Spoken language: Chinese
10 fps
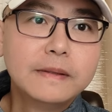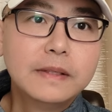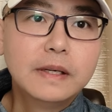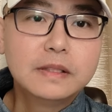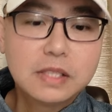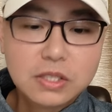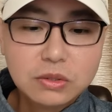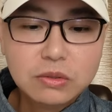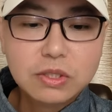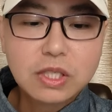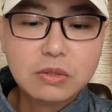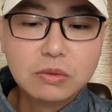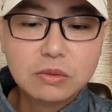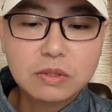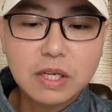啊，这个行动能成
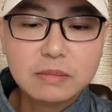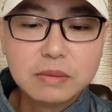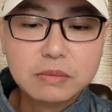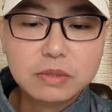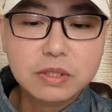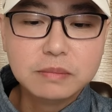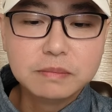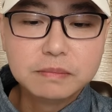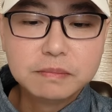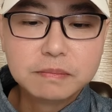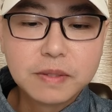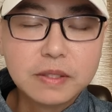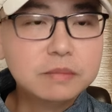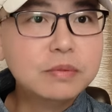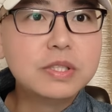功，他们目的可
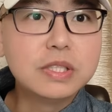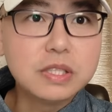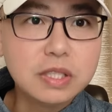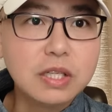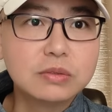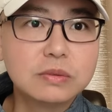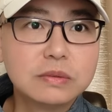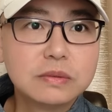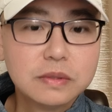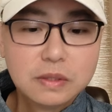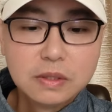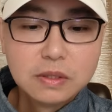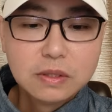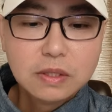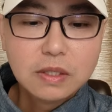能不仅仅是蜡树，
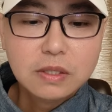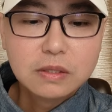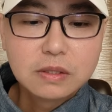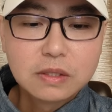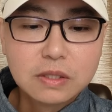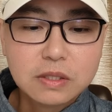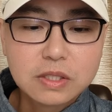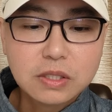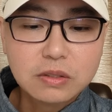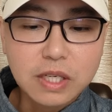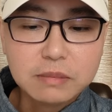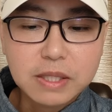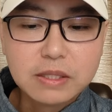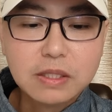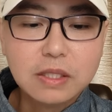啊，可能是要拿
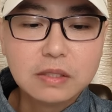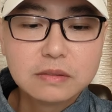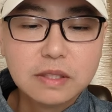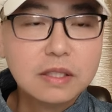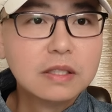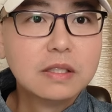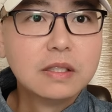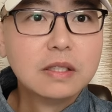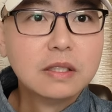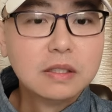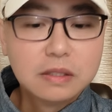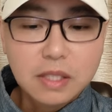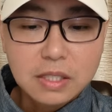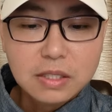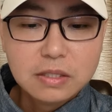曼德勒啊，
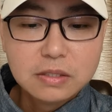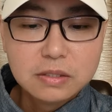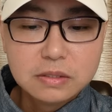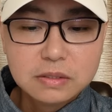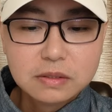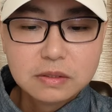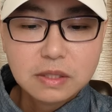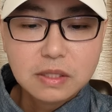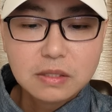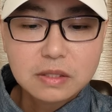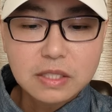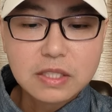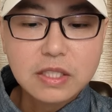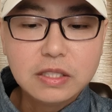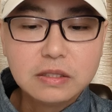拿这个啊大
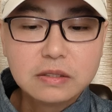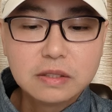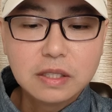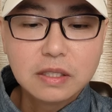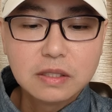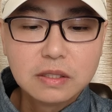吉利啊。